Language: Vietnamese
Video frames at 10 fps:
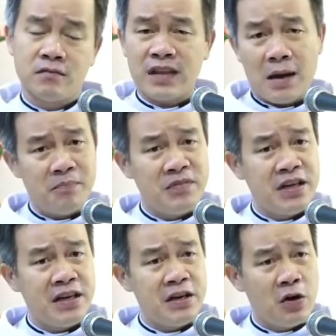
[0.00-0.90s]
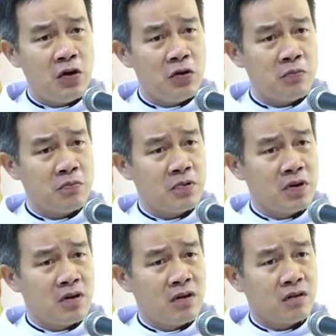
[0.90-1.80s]
thậm chí đôi lúc
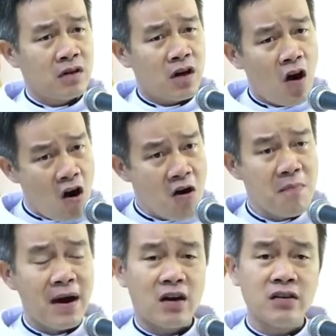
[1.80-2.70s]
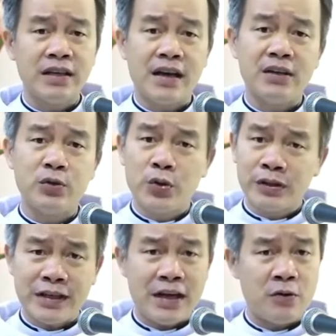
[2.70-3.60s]
khó mà có thể tuân
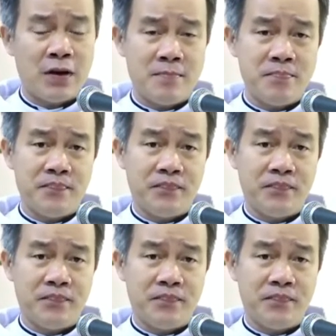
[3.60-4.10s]
theo lắm.